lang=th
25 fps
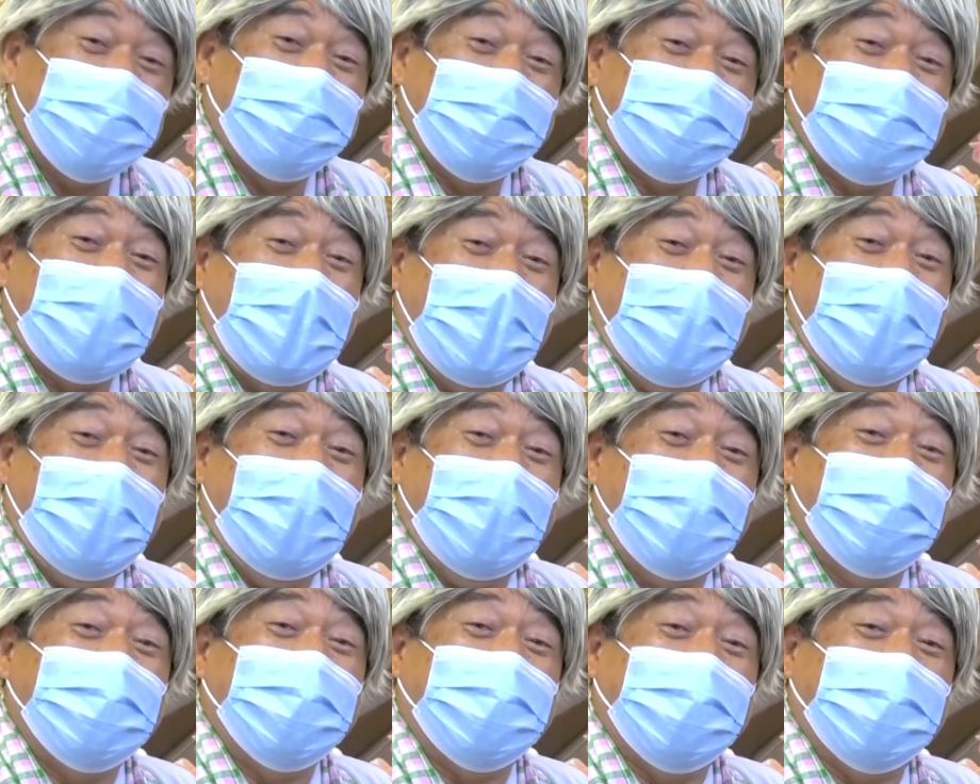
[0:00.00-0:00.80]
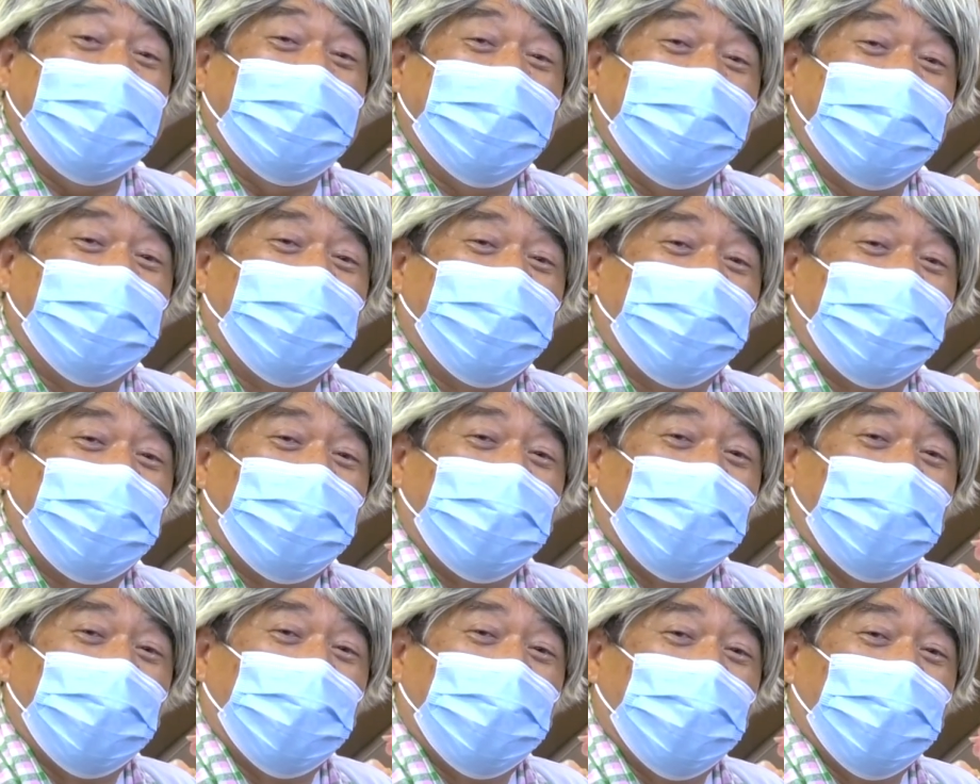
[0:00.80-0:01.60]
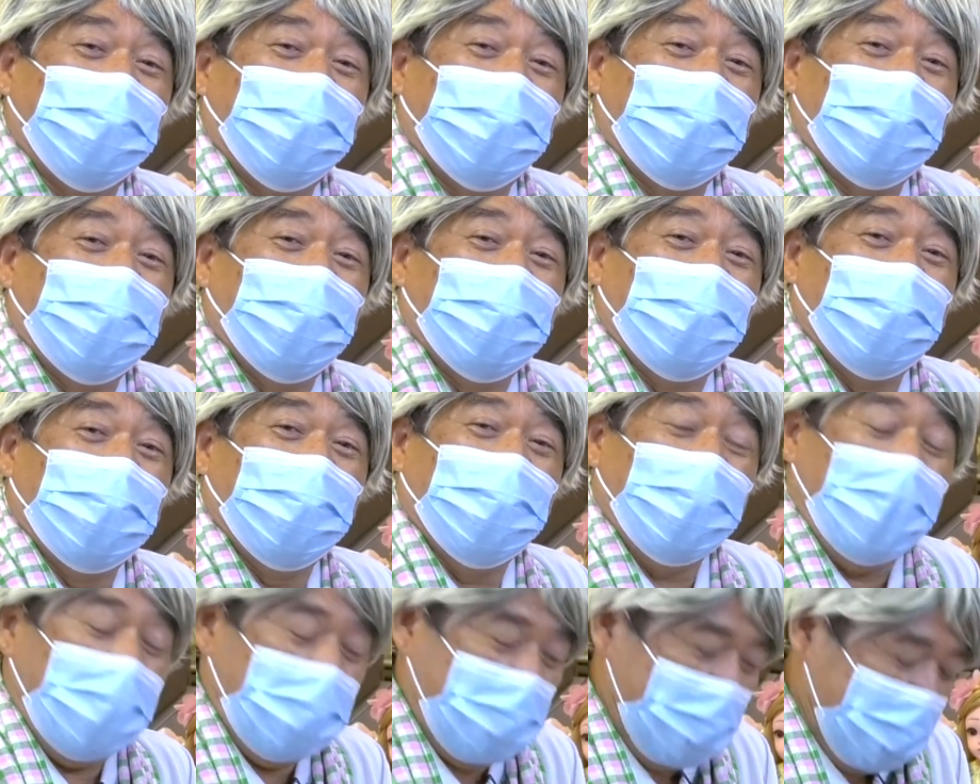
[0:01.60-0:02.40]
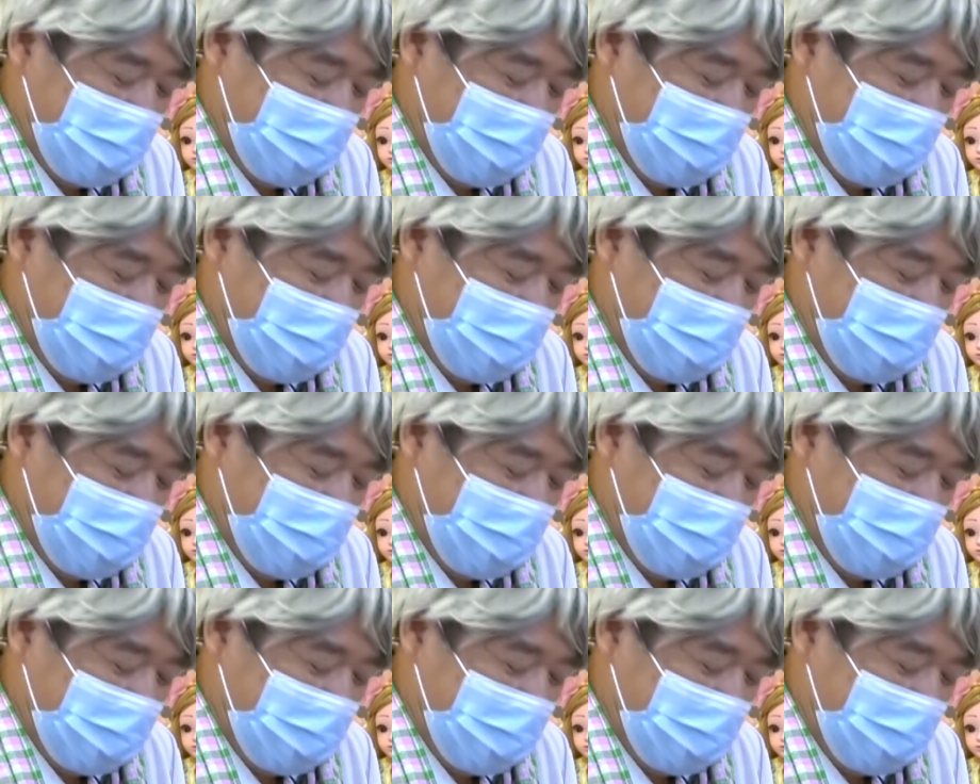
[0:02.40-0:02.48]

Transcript: ลื่นวิชาแล้วเนี่ย วัน